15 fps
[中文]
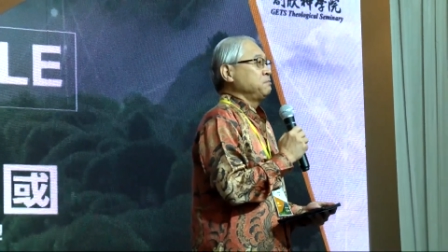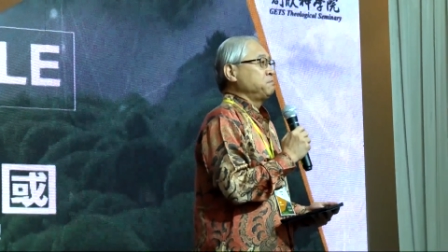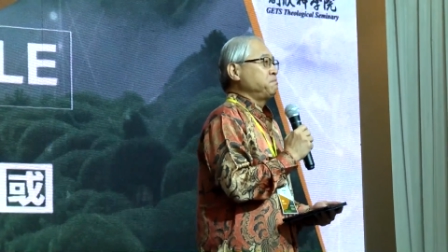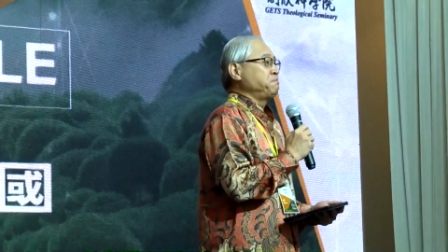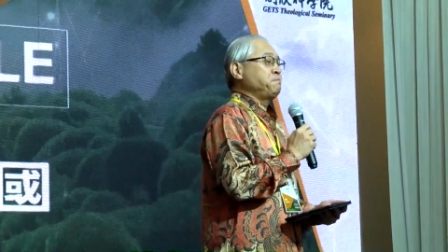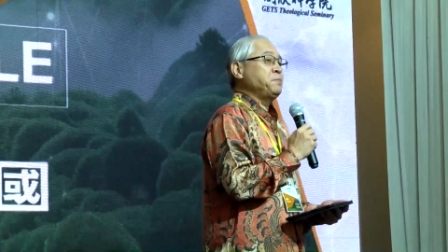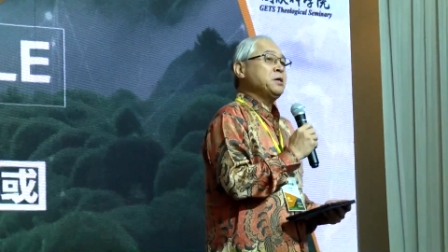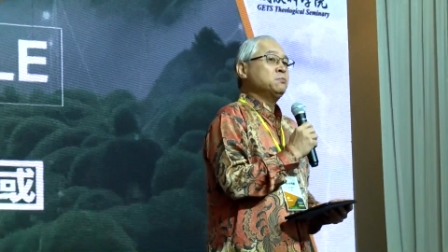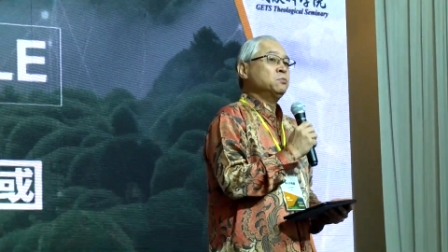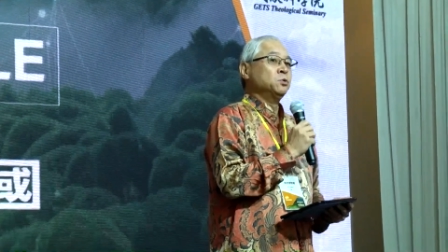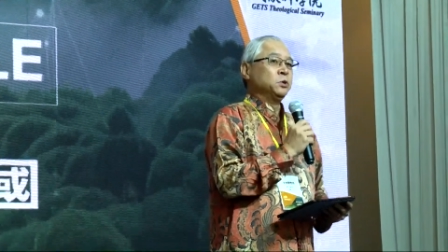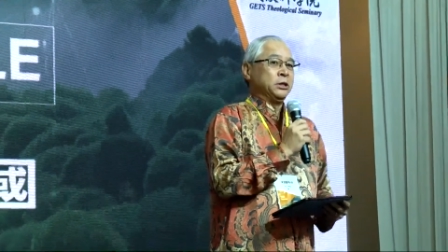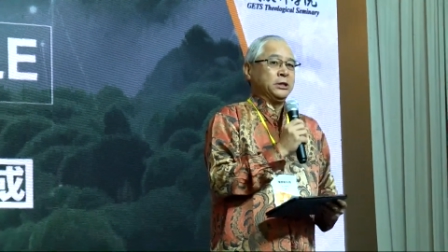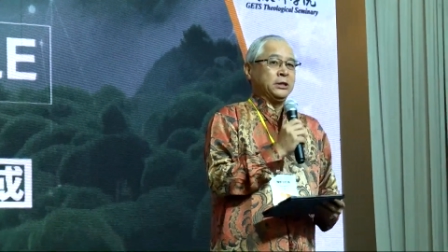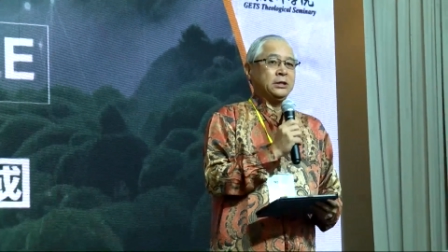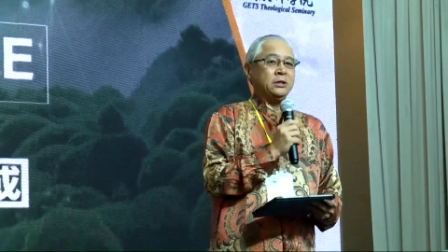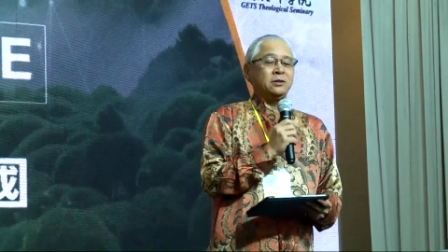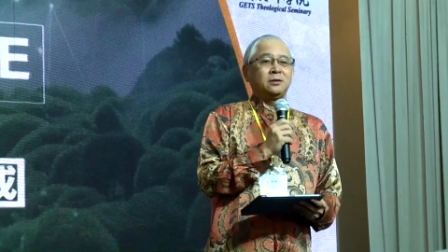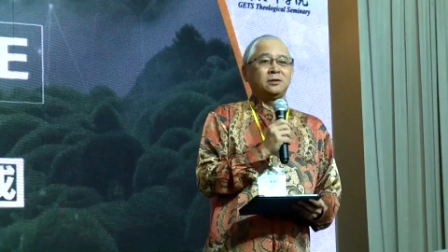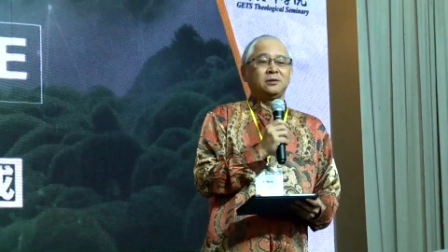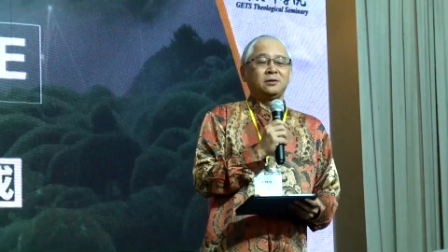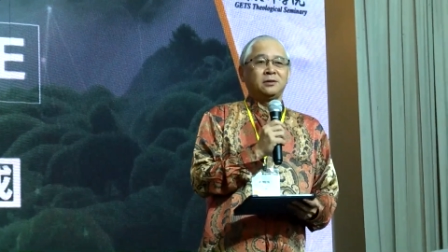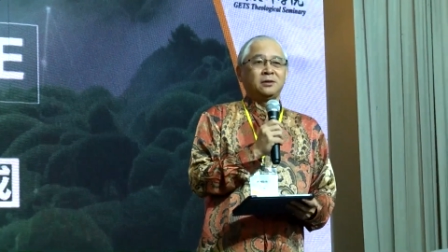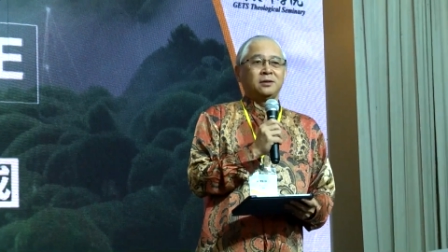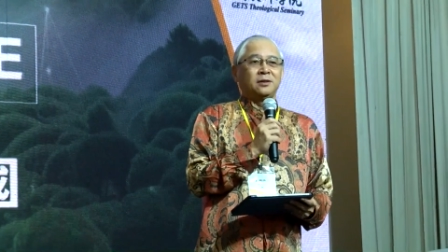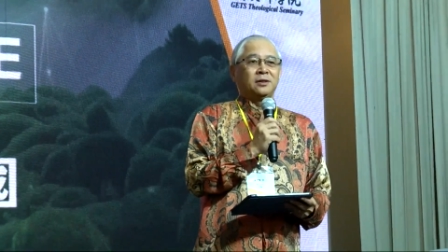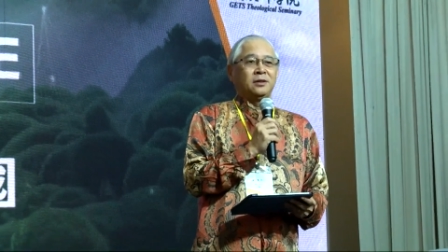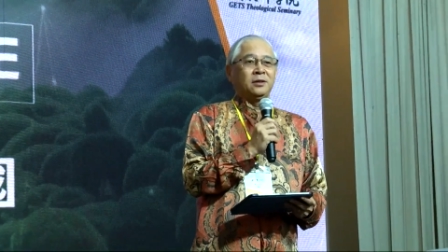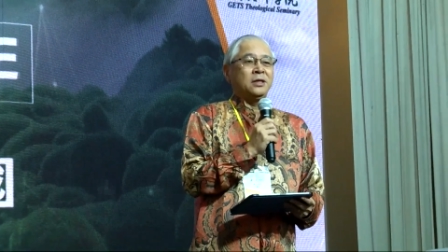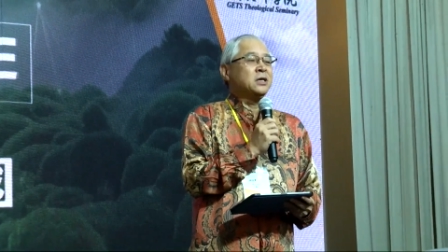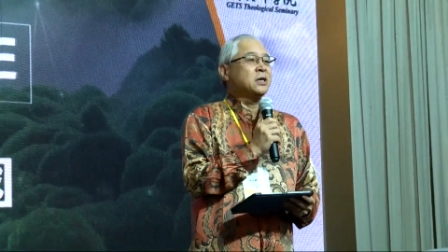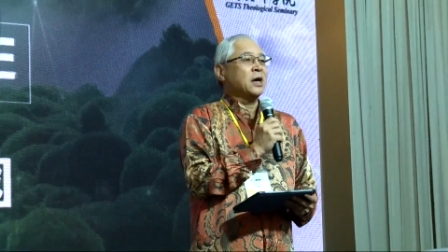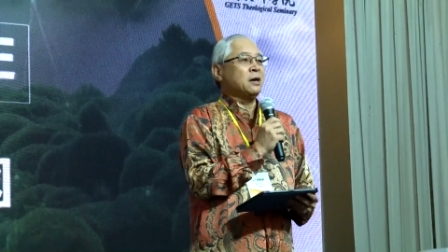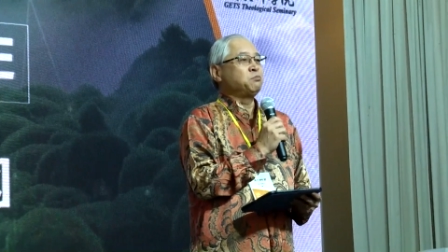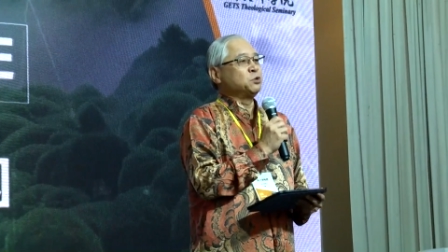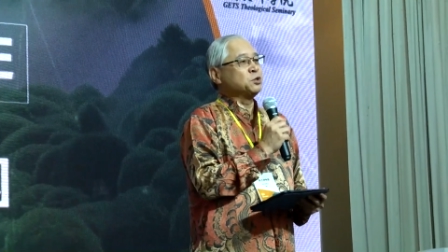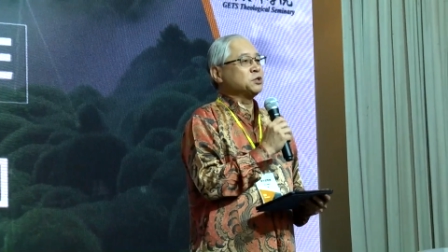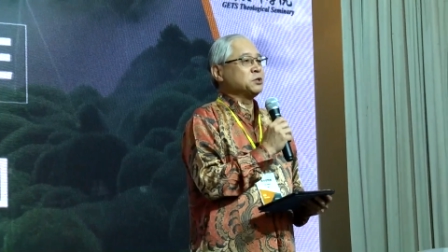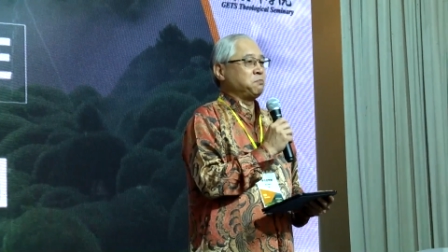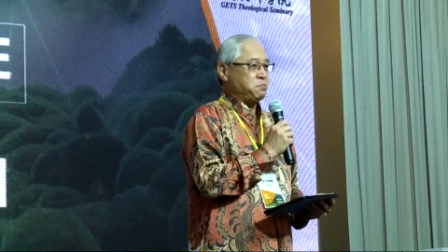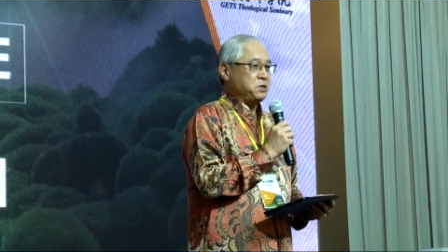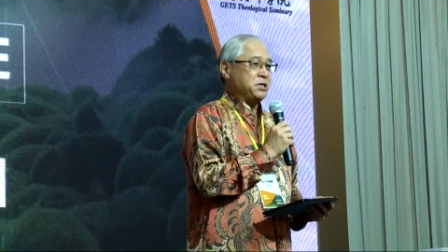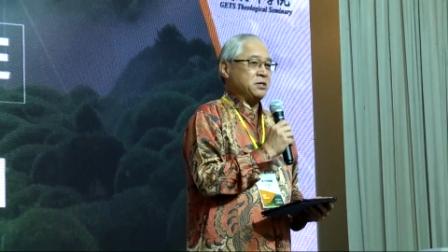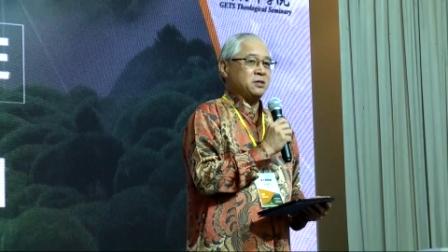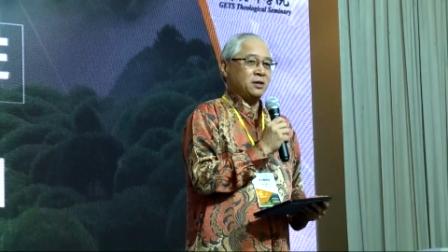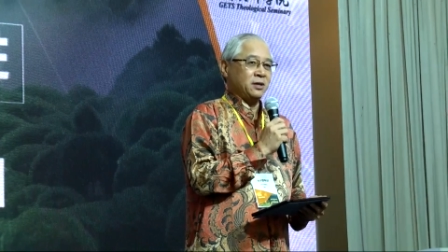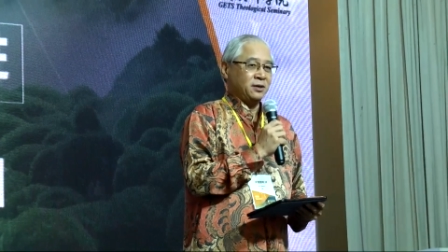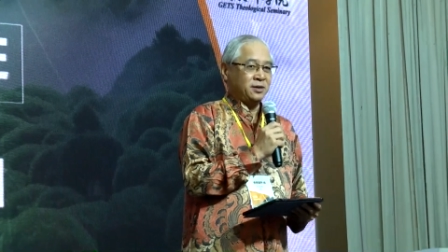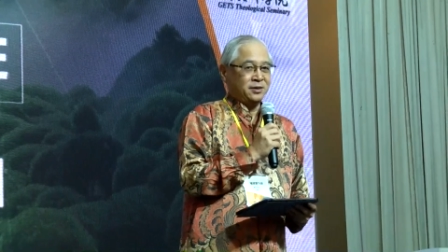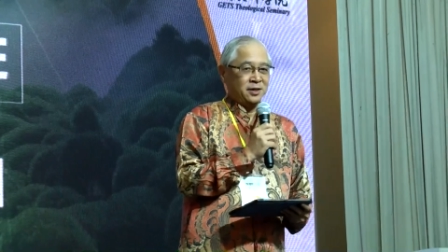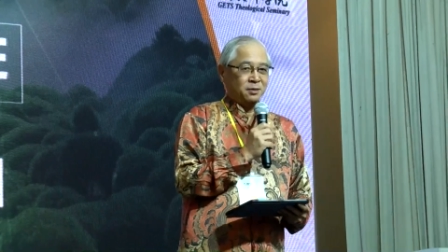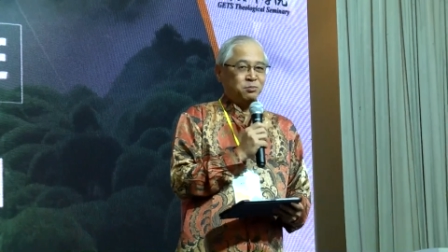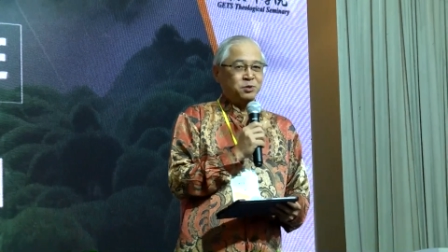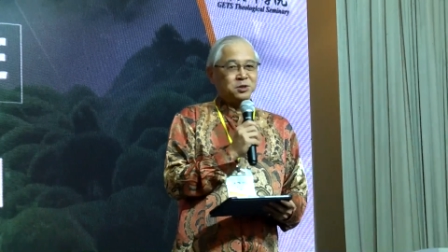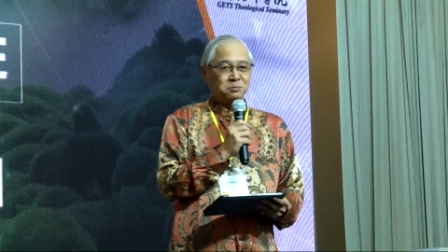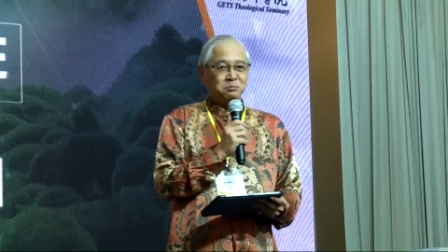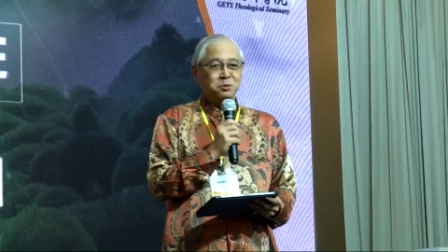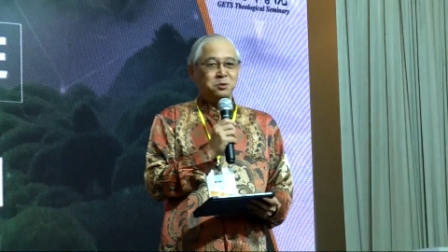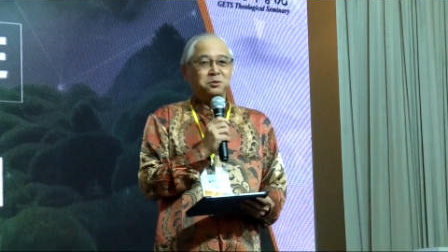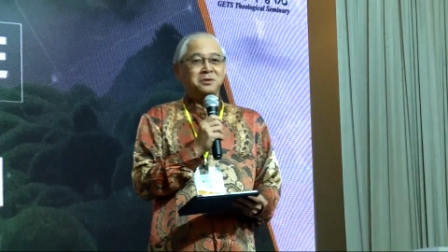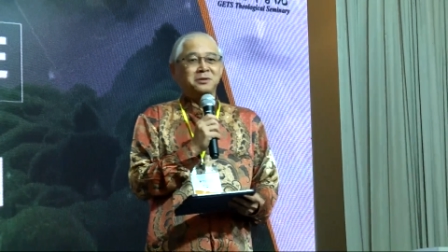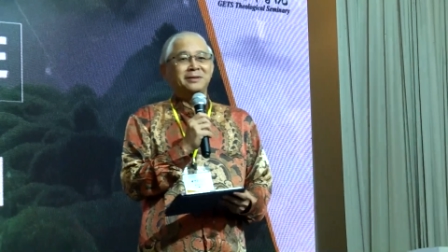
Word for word: 闭幕礼应该不是闭，也不是默。